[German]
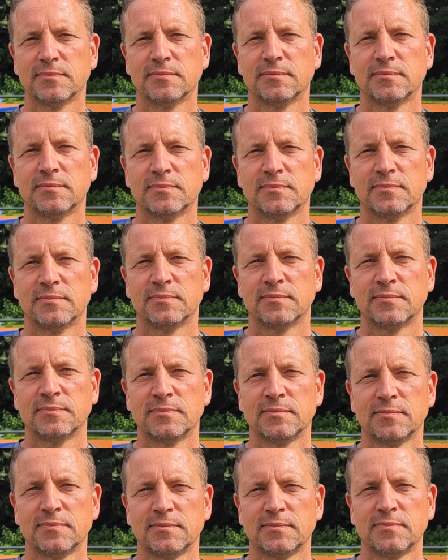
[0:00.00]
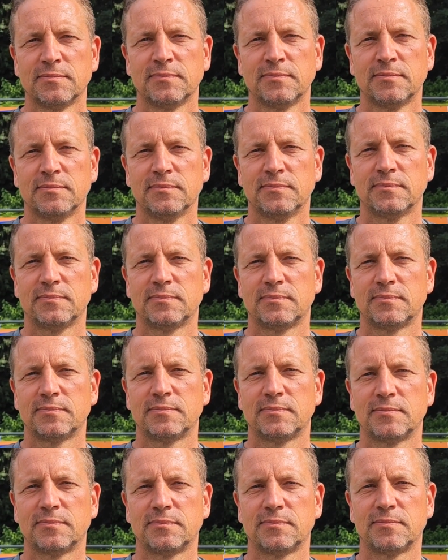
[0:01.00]
sieht also so aus, ob
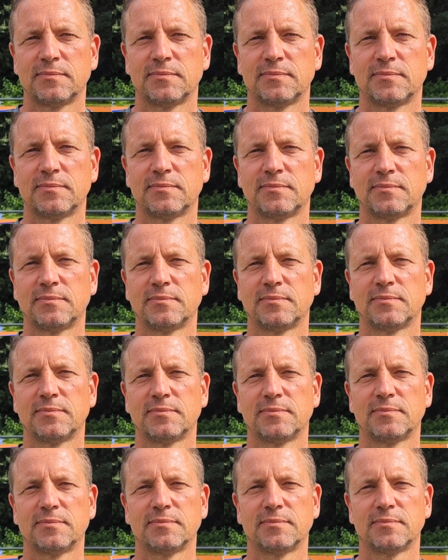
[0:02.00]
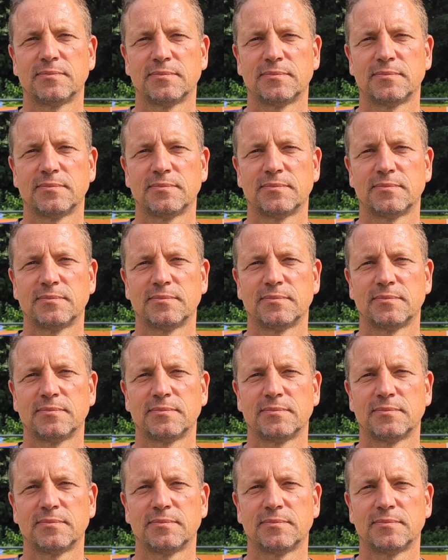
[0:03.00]
er uns lange